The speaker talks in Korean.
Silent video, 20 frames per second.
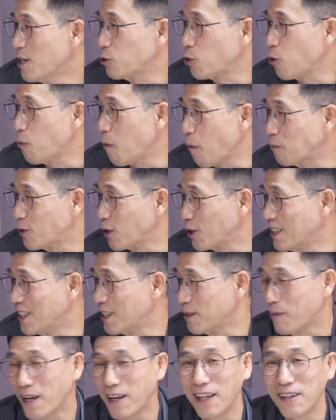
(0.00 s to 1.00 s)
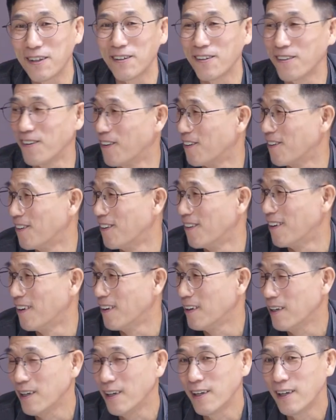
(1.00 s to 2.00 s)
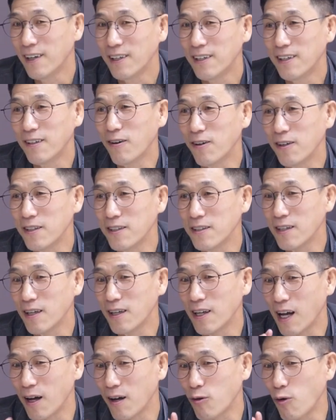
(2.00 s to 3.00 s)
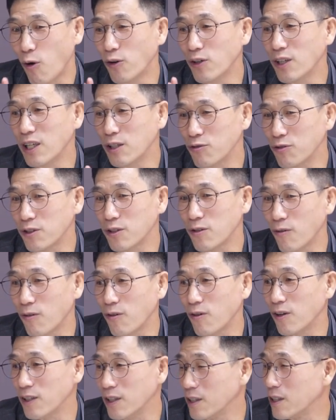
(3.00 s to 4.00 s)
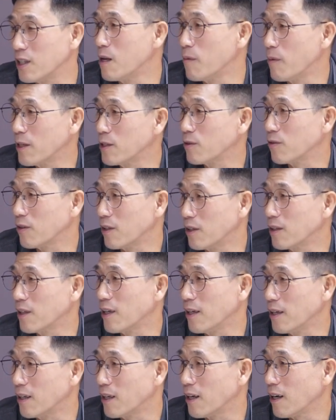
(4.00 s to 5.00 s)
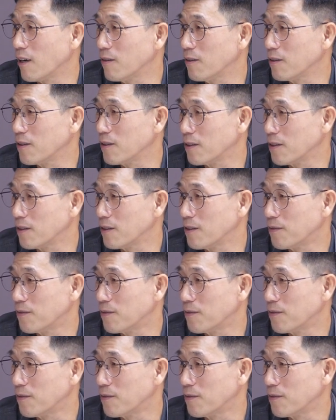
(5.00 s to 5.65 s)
헌법적인 지배를 했던 거고 이거는 이제 권위주의 정권이 이제 일반적으로 이렇게 얘기를 하거든요.